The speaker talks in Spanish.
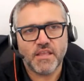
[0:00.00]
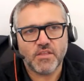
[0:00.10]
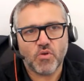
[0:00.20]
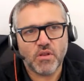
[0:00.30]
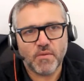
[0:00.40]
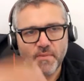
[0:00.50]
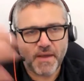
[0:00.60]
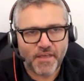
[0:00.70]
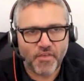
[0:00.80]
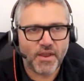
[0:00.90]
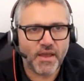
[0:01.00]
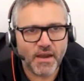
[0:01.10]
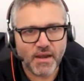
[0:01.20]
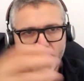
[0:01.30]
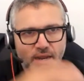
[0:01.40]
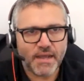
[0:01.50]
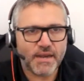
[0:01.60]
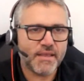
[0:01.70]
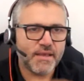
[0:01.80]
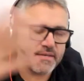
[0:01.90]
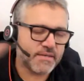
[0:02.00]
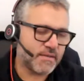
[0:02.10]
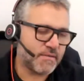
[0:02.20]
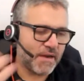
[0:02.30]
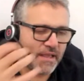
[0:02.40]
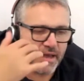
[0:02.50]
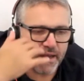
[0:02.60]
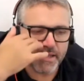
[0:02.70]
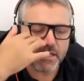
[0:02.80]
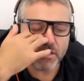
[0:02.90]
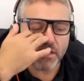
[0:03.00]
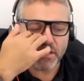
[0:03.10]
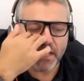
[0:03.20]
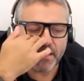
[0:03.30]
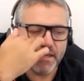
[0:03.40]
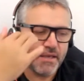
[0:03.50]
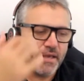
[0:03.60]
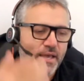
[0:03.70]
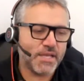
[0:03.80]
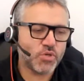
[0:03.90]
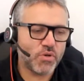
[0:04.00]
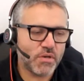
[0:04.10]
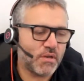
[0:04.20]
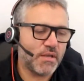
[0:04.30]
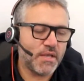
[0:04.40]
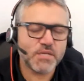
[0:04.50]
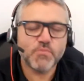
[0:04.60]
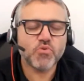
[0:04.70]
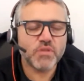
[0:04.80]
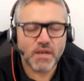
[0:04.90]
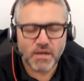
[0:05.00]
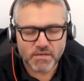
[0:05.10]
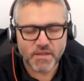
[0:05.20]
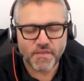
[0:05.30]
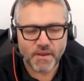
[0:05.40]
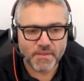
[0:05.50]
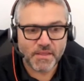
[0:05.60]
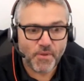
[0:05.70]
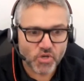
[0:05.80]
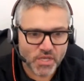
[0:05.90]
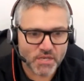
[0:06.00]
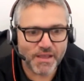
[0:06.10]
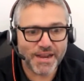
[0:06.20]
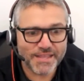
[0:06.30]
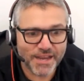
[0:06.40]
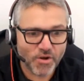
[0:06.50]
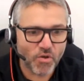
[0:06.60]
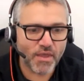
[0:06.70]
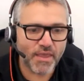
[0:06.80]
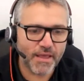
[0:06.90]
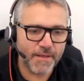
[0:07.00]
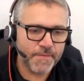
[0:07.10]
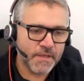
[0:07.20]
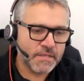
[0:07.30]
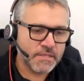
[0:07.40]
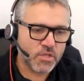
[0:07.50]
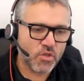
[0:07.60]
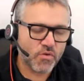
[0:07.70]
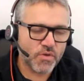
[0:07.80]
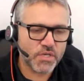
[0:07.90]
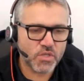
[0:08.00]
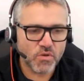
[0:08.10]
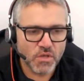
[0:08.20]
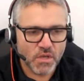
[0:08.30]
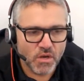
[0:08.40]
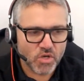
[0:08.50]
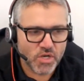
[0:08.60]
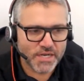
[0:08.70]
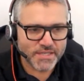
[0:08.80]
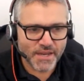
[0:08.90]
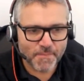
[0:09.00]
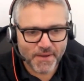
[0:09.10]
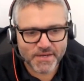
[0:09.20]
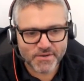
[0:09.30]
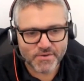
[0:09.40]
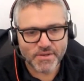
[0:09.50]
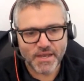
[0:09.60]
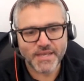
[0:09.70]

todo a nivel vacacional, Canarias, Baleares, o sea, es un, es brutal, sinceramente. Pero sí que es verdad que la tecnología de todo esto, lo que son las tripas, ¿no? La